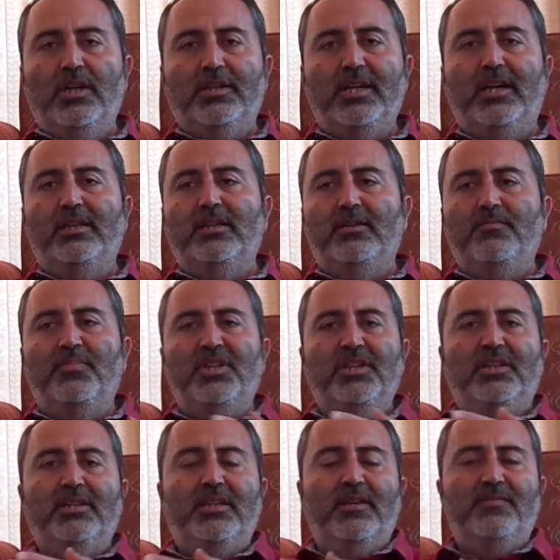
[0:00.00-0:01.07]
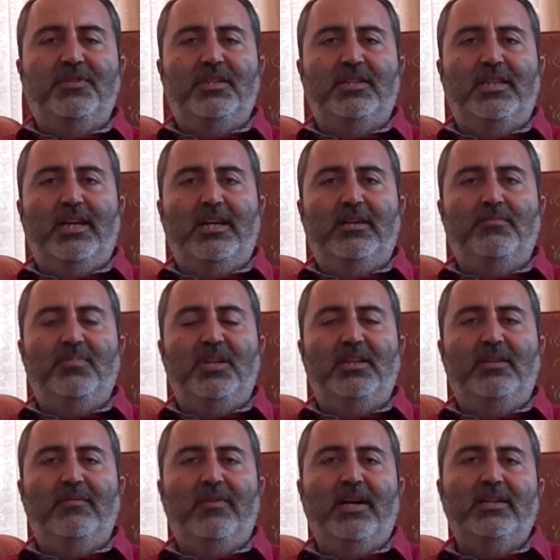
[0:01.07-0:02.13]
Yani bir iki tefsirde
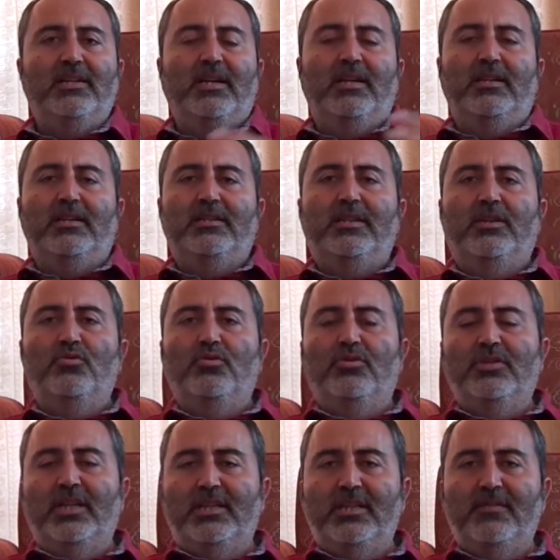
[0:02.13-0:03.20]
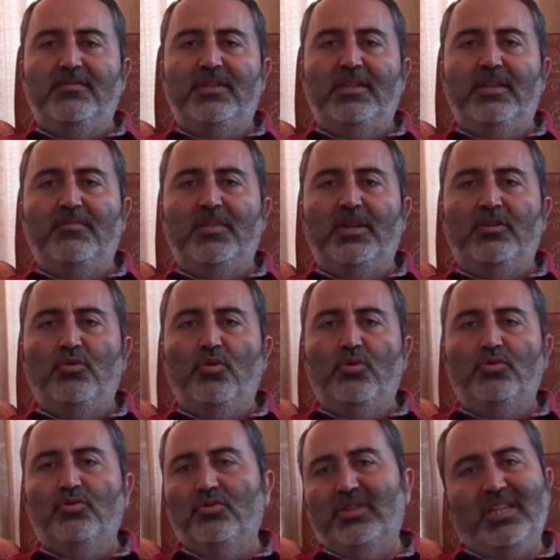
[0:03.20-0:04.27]
bilgi var da 8-10 tane tefsirde bilgi
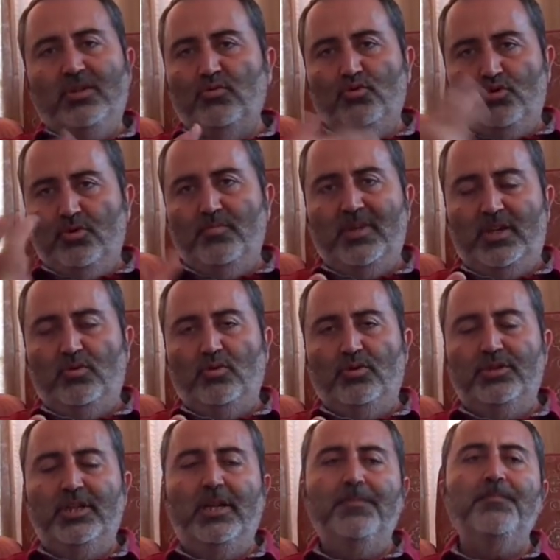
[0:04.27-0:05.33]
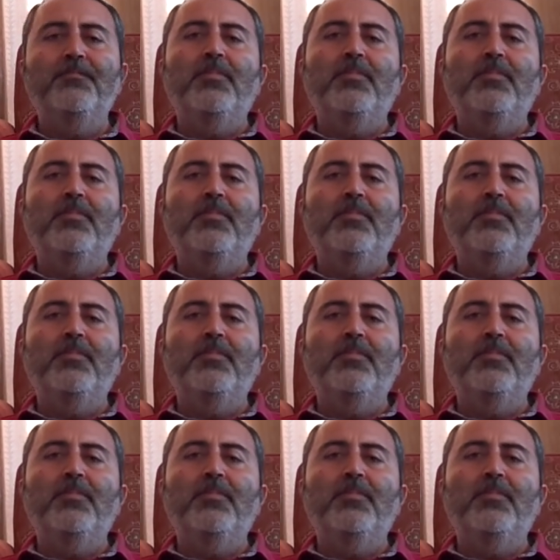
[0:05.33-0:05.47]
yoktur diye düşünmeyin dostlar.